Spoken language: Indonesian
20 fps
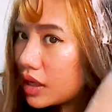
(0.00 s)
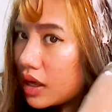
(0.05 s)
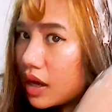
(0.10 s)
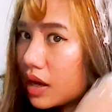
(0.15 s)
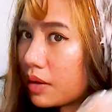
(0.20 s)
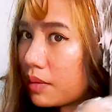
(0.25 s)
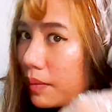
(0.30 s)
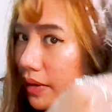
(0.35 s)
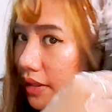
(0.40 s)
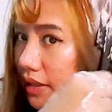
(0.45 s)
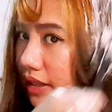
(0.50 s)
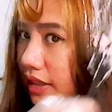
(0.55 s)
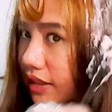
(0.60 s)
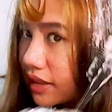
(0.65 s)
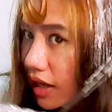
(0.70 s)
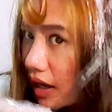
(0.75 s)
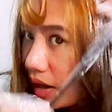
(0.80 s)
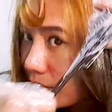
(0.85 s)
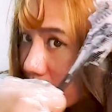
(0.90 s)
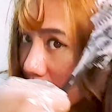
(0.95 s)
apa ini
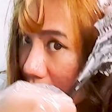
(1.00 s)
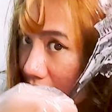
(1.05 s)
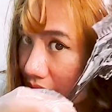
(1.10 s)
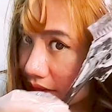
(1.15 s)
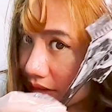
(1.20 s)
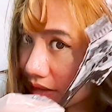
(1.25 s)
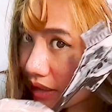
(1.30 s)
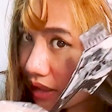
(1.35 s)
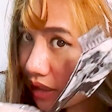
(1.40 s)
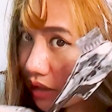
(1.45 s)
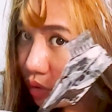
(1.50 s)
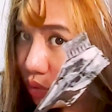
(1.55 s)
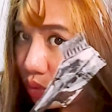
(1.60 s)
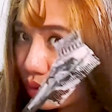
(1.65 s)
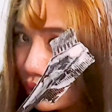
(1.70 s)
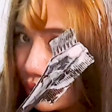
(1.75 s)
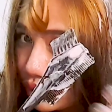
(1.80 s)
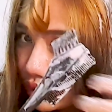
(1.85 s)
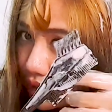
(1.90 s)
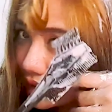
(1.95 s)
kita aplikasikin
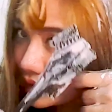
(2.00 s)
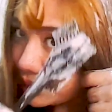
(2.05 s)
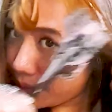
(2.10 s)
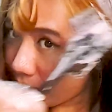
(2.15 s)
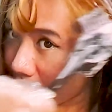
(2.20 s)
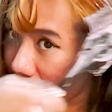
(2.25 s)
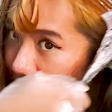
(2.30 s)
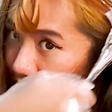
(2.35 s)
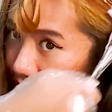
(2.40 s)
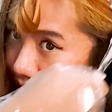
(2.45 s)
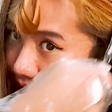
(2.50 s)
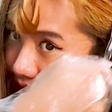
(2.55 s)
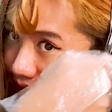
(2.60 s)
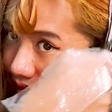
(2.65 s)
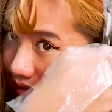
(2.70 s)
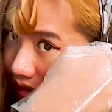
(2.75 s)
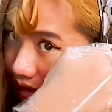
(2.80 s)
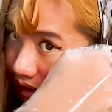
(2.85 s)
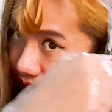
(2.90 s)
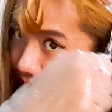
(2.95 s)
dulu nanti pakai tangan sih
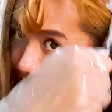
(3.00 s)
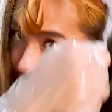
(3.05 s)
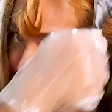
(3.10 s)
saya.